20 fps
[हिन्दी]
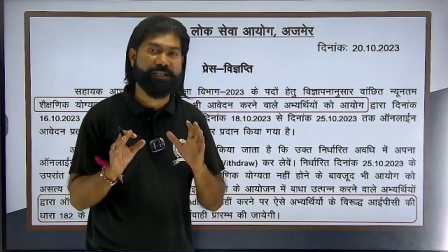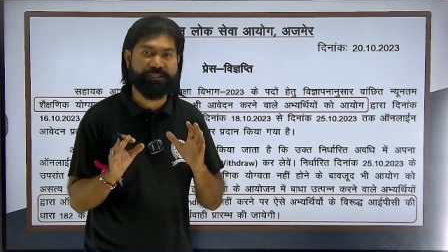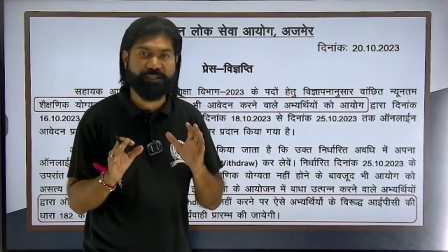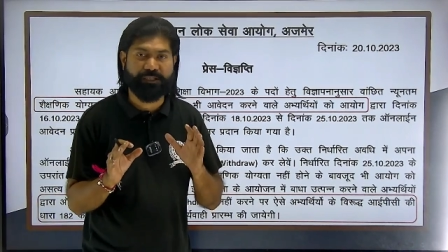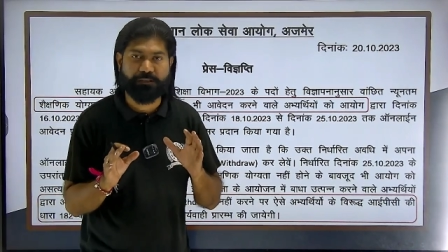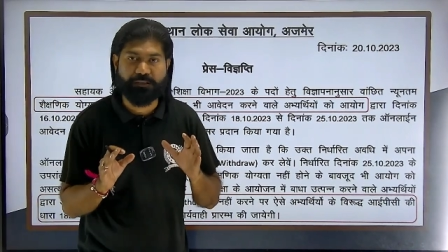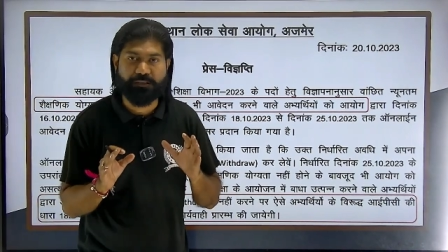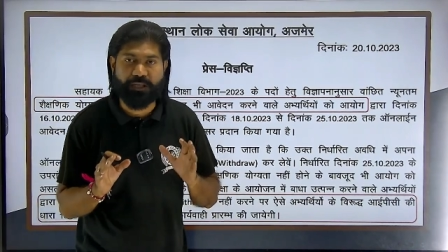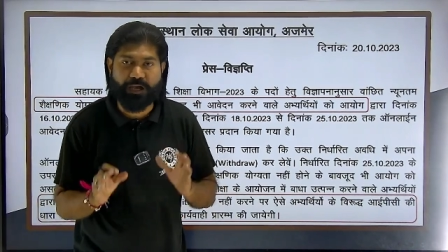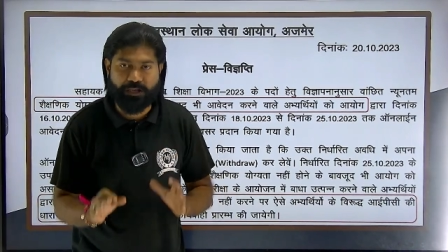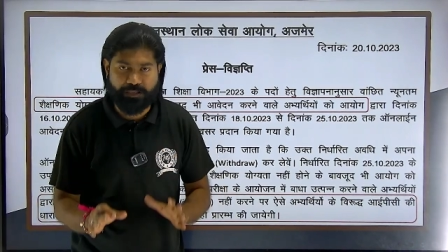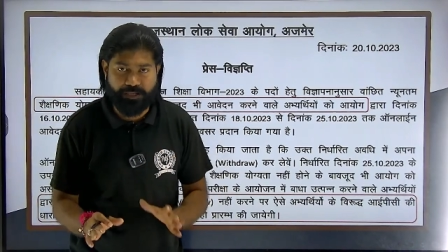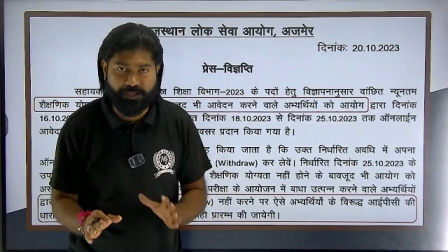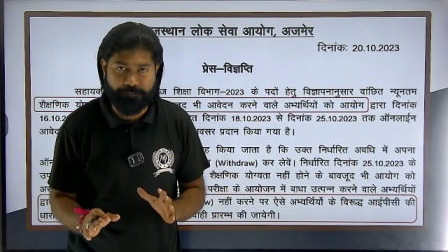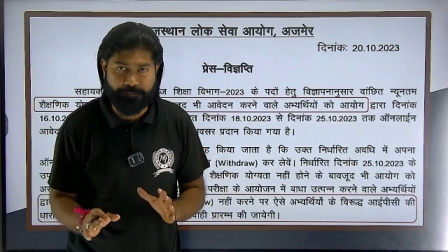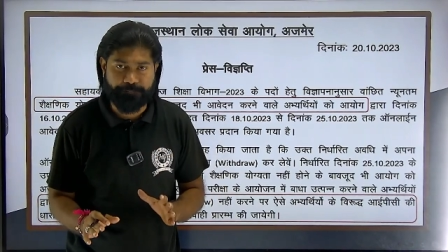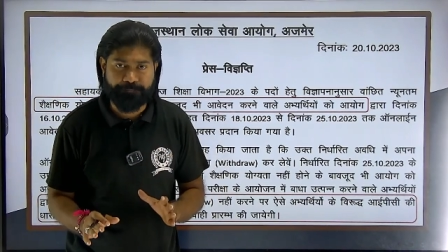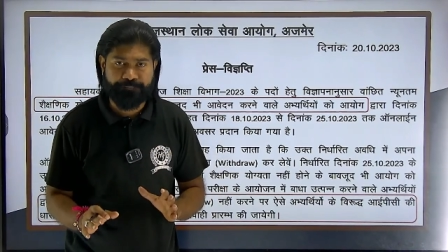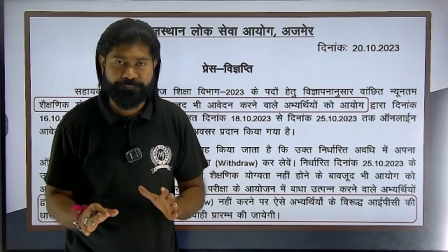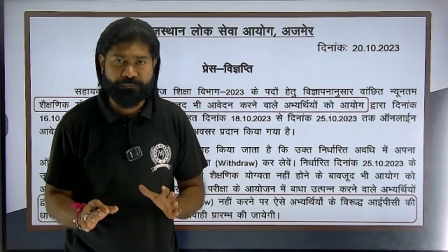जा सकता है
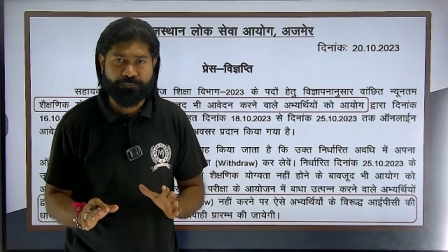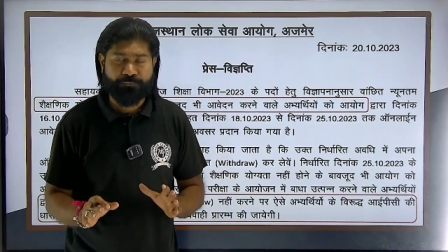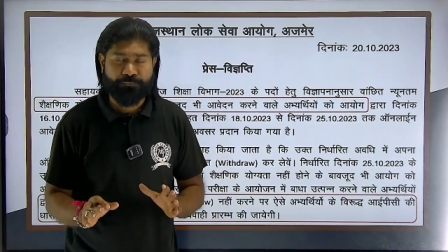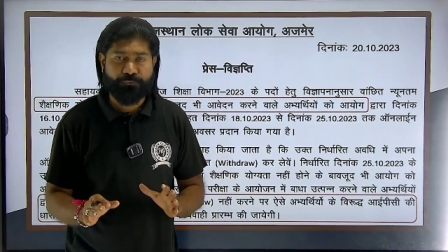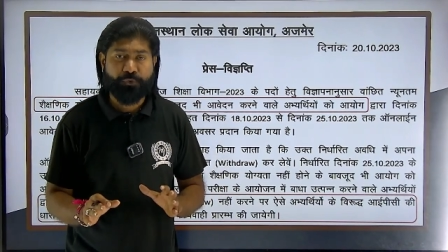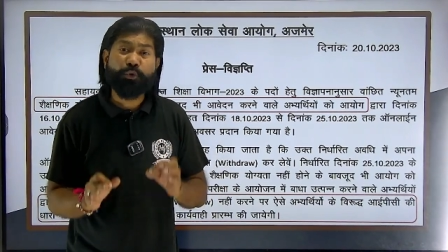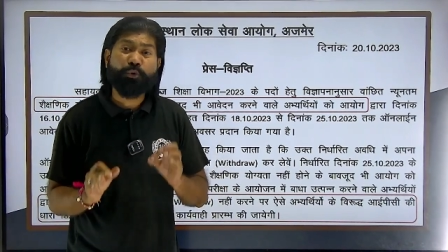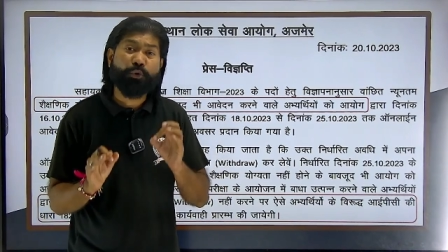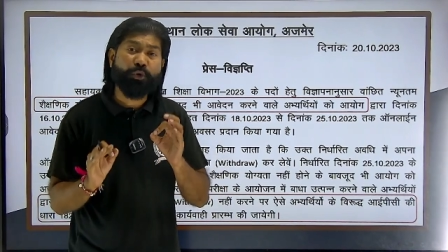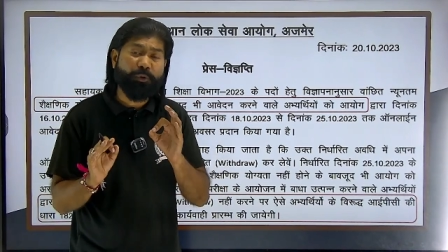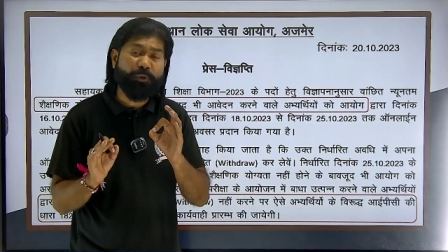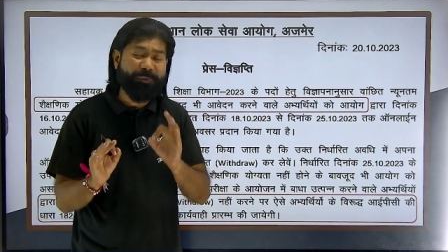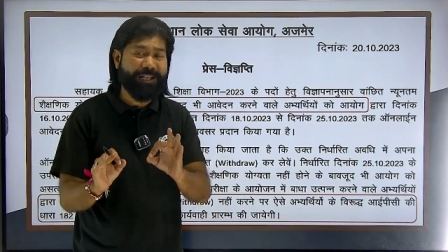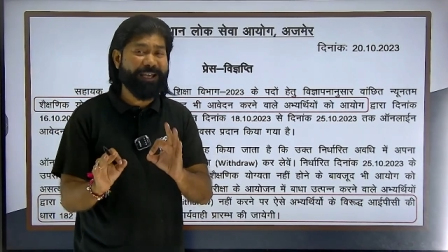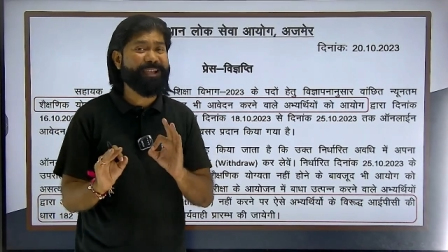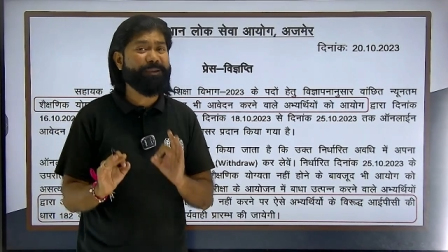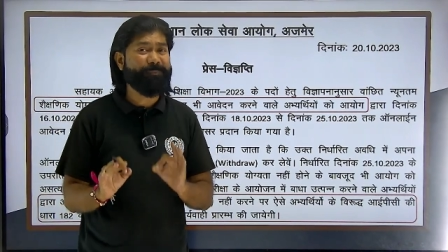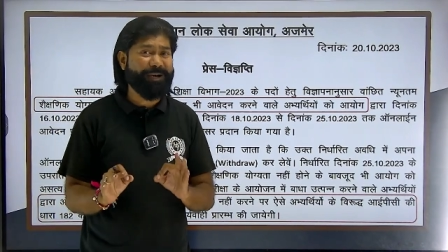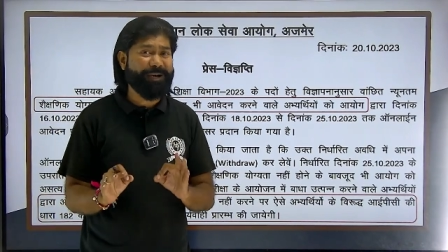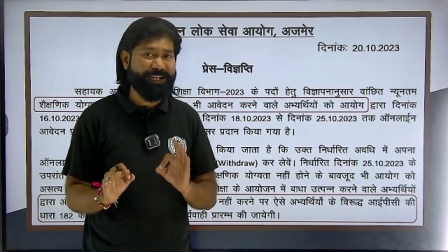तो कुल मिला
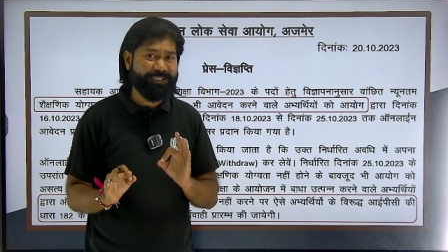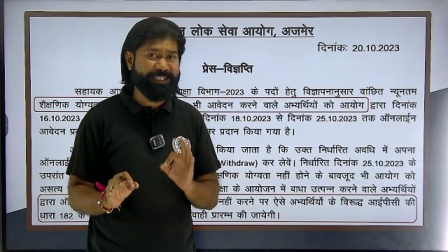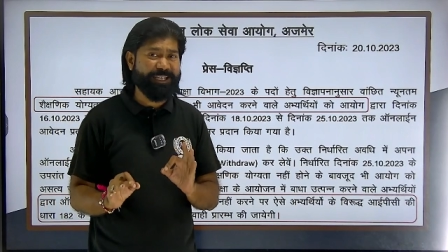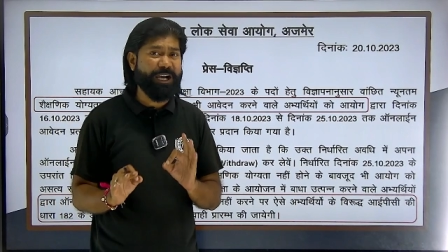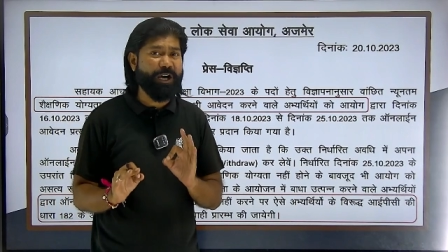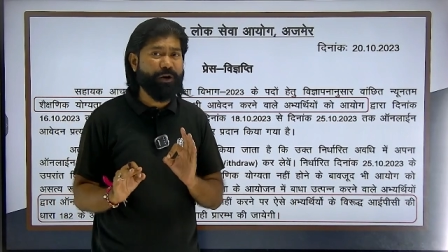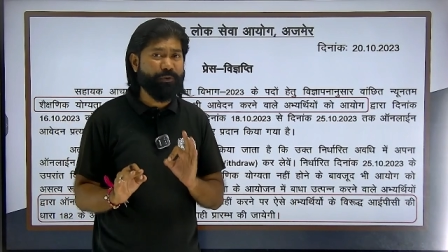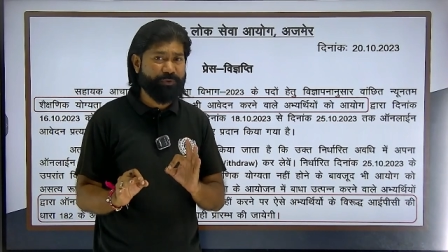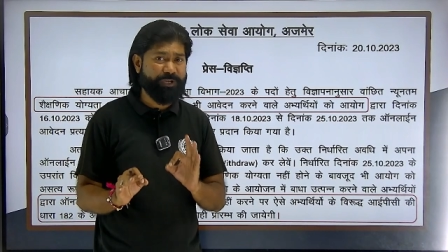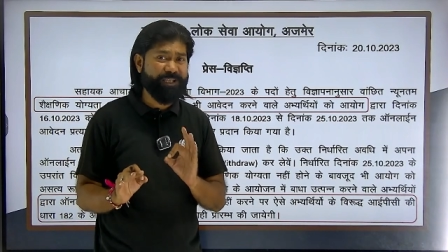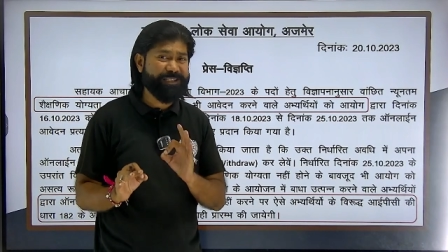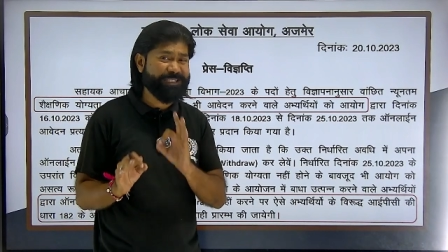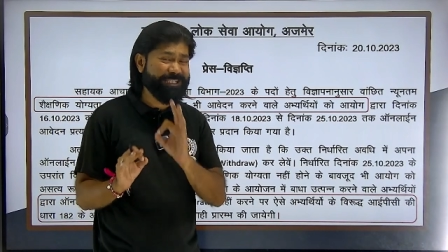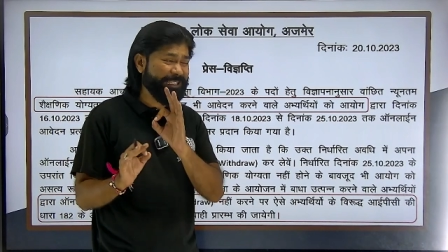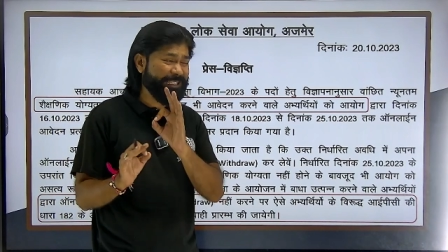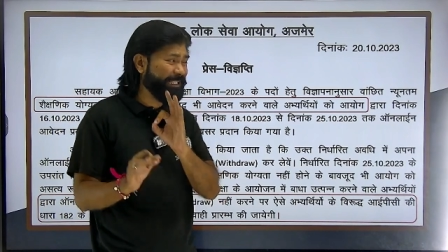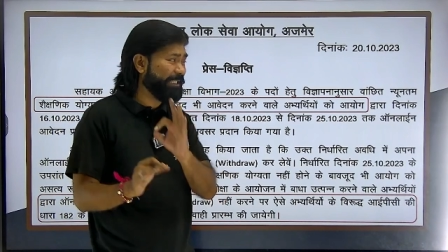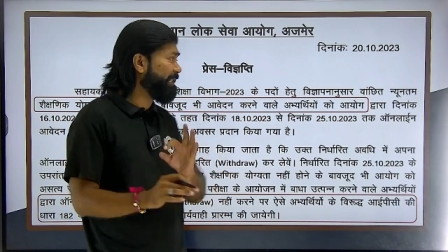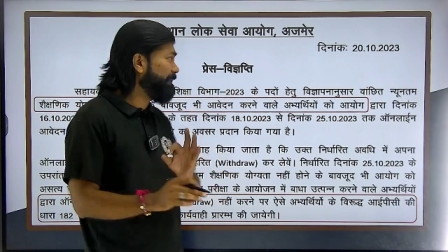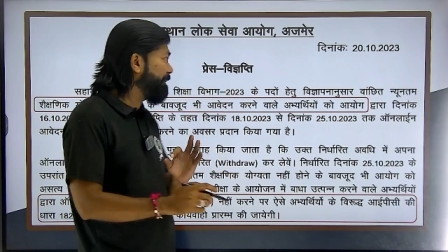की बात क्या हो गई
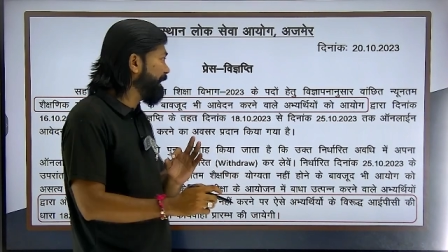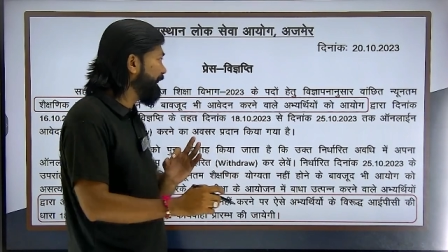सीधी सीधी